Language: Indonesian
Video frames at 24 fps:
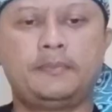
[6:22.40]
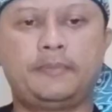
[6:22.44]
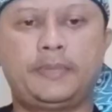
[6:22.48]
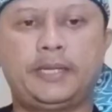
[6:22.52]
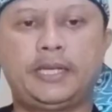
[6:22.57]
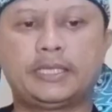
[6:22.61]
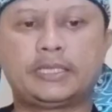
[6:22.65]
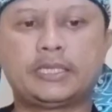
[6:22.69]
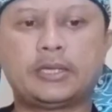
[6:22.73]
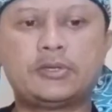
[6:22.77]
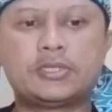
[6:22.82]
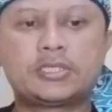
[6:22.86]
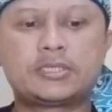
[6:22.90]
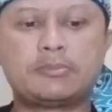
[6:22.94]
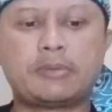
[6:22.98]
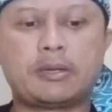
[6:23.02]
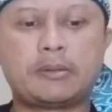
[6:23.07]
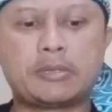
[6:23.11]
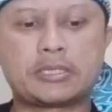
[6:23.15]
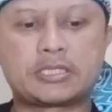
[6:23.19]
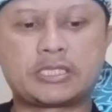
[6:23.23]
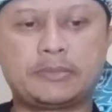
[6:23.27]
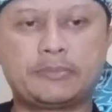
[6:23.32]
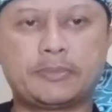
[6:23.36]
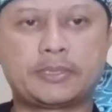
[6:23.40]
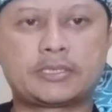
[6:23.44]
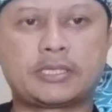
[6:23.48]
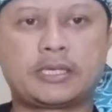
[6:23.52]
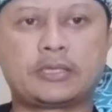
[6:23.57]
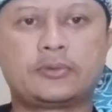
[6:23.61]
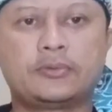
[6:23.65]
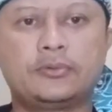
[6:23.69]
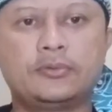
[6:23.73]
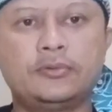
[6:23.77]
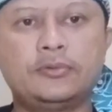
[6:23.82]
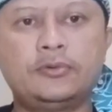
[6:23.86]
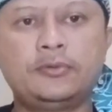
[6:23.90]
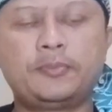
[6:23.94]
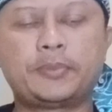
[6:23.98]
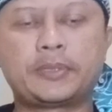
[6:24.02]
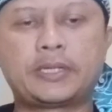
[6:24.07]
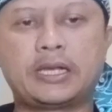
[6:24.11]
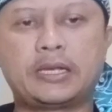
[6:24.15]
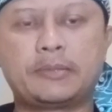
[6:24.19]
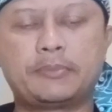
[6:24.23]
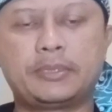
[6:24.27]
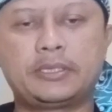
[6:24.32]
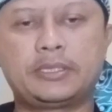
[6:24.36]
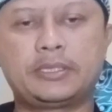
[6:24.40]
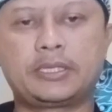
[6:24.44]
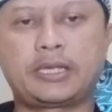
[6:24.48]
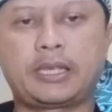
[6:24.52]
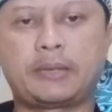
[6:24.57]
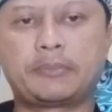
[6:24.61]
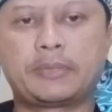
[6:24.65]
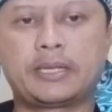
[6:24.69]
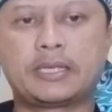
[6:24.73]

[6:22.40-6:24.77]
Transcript: Pada tahun 1951, Perdana Menteri M.